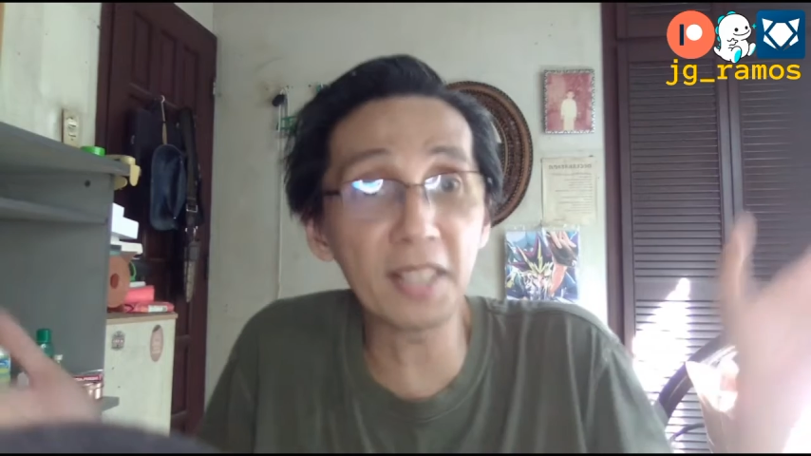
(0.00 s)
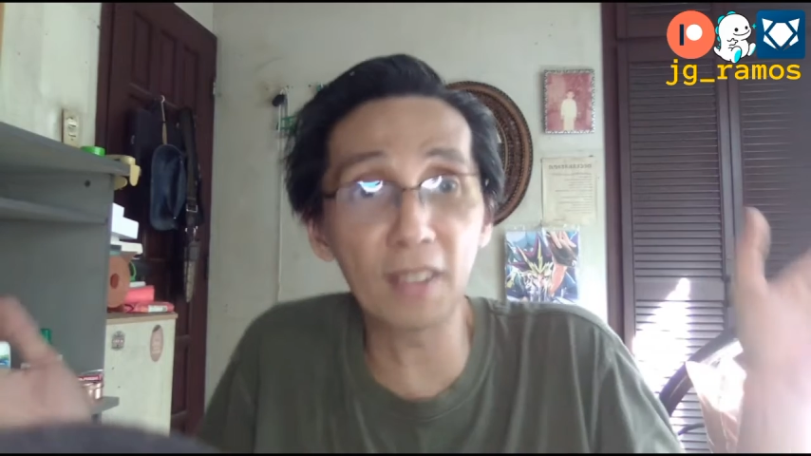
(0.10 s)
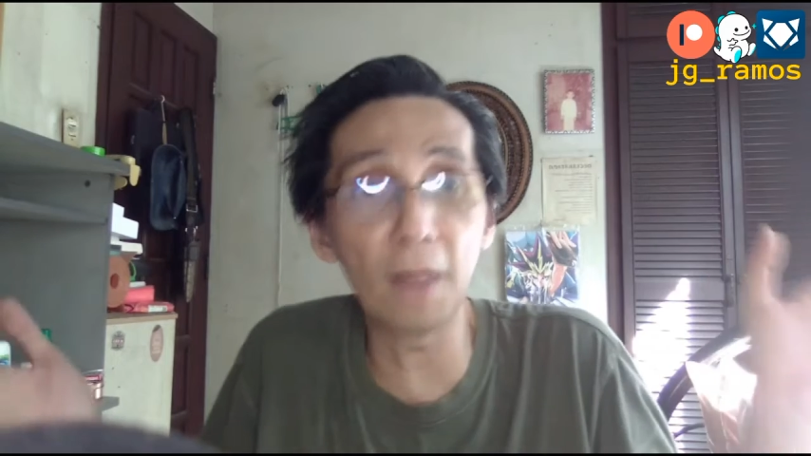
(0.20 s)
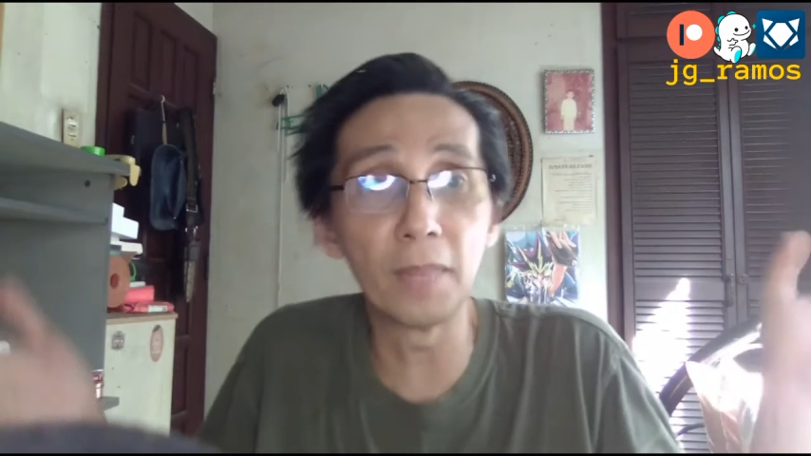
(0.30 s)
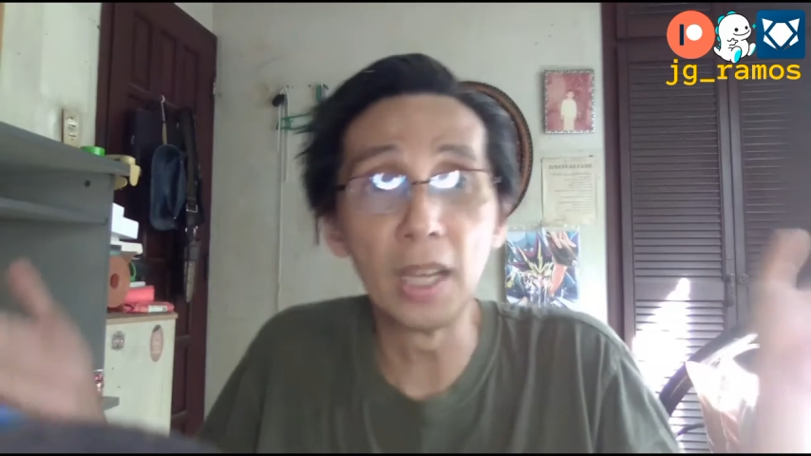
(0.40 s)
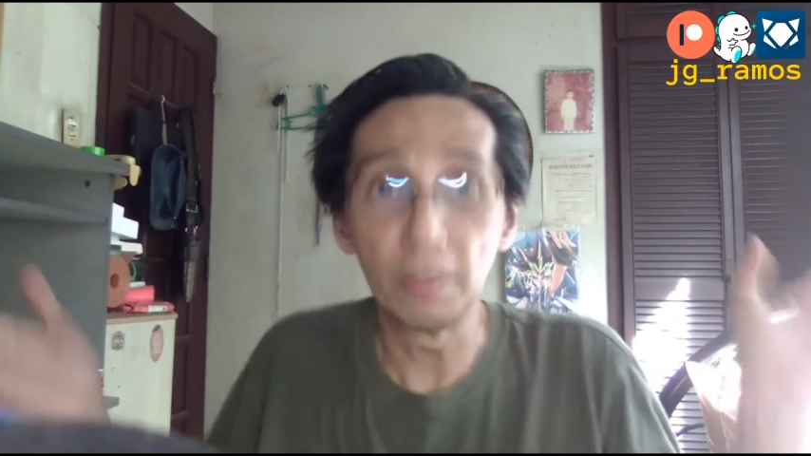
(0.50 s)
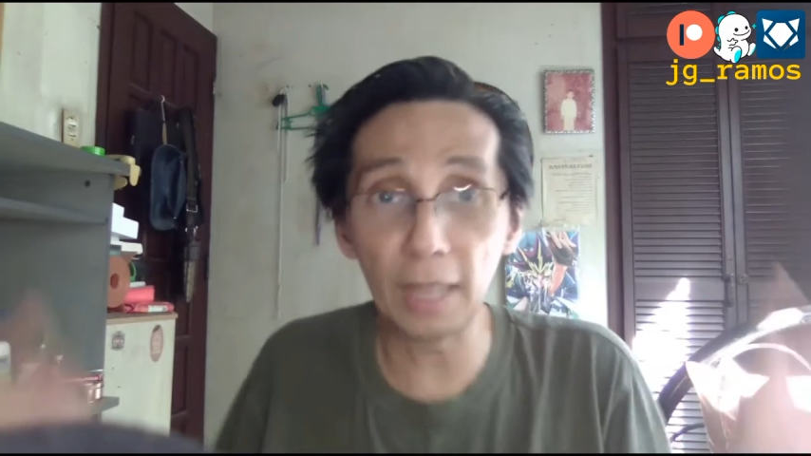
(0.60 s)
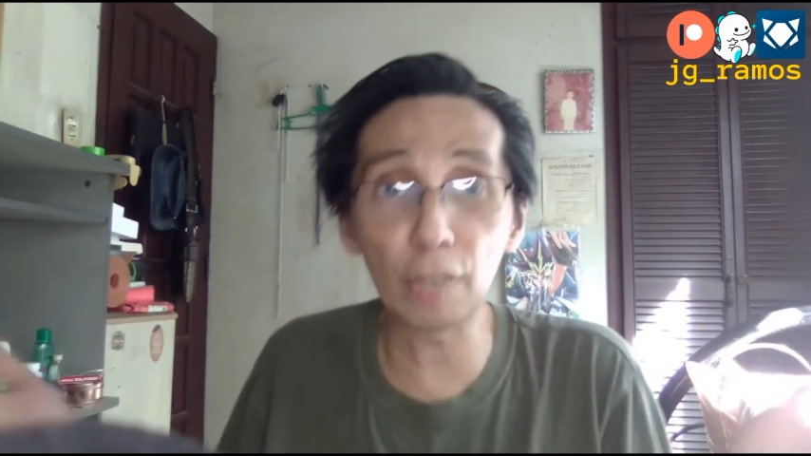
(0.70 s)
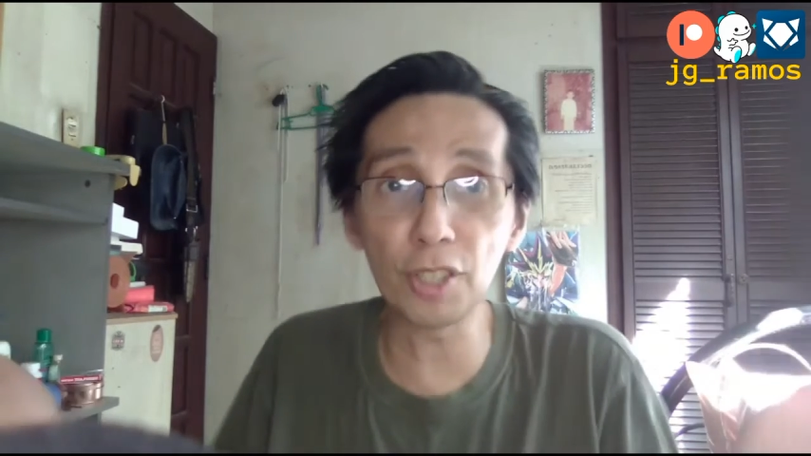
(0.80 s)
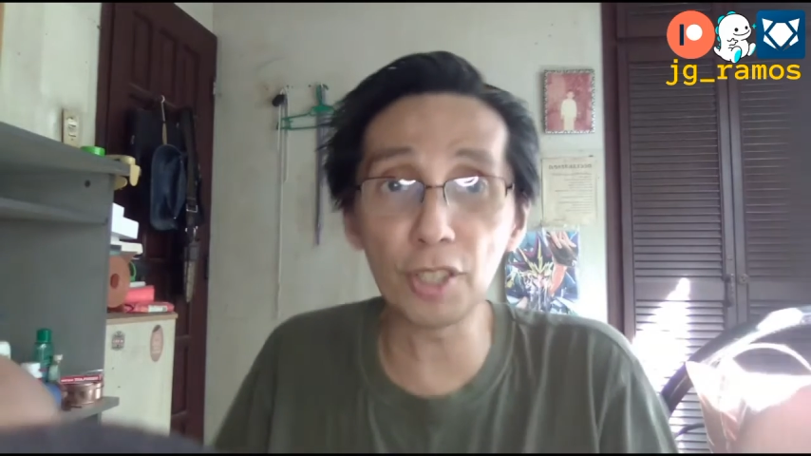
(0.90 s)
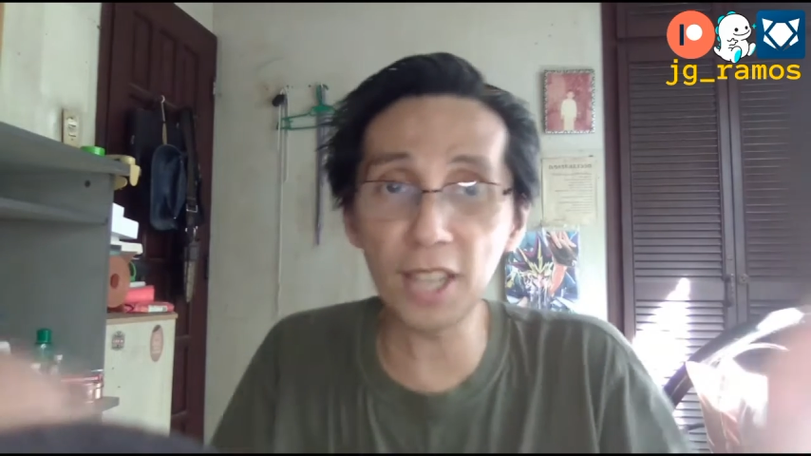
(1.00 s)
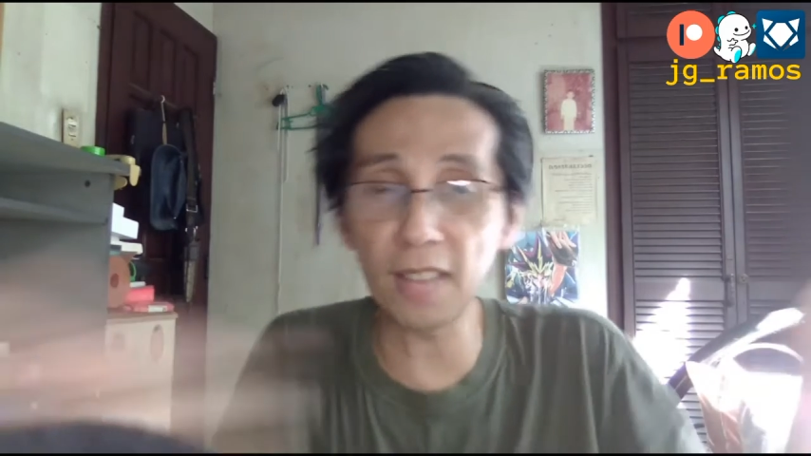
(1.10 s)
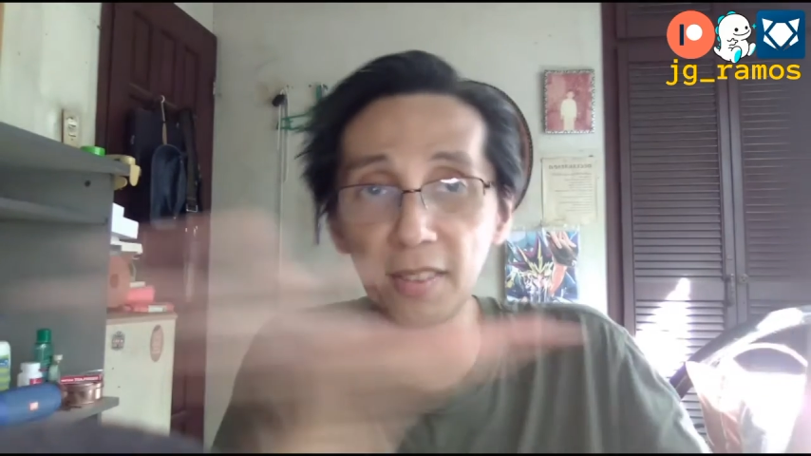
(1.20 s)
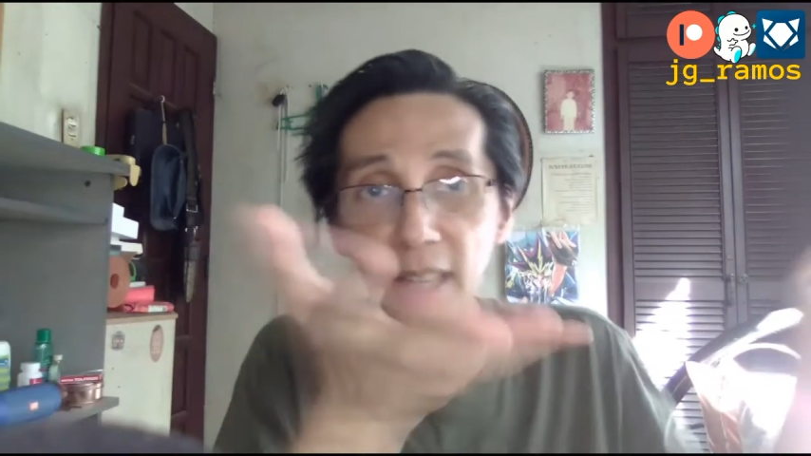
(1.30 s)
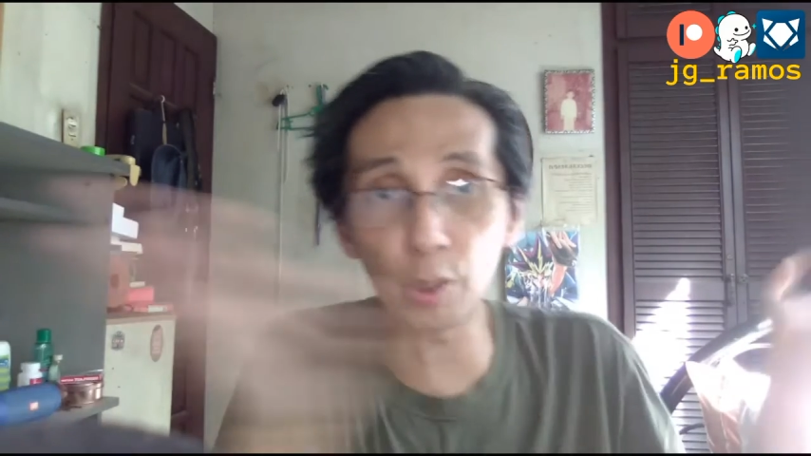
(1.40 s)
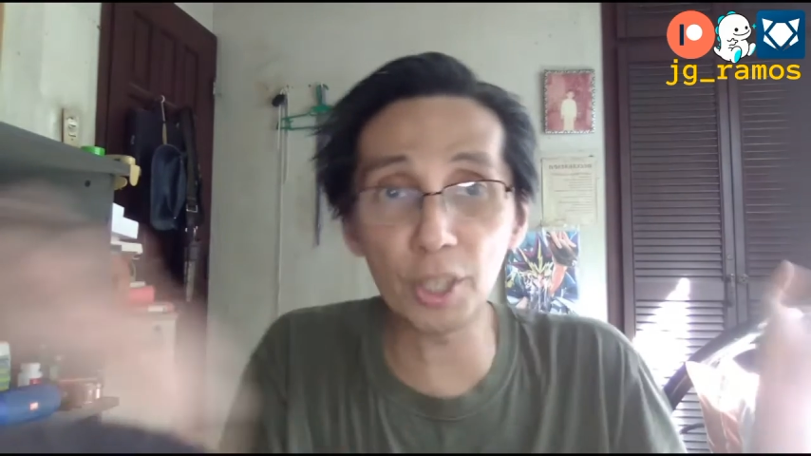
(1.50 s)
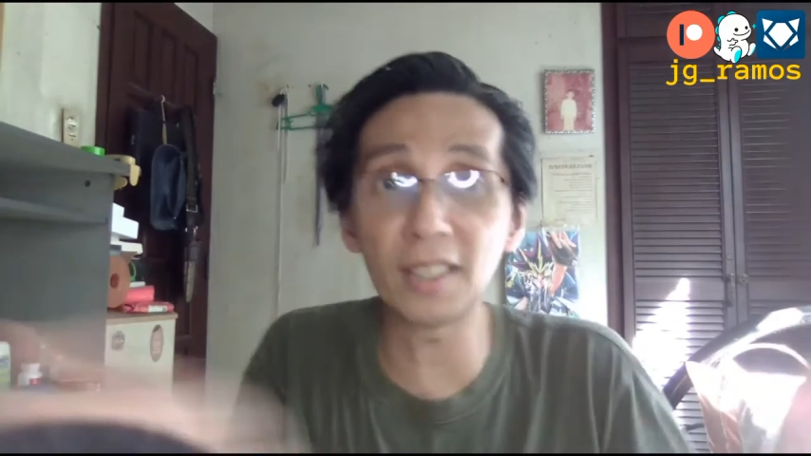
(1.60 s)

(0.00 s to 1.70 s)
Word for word: means now they could send they could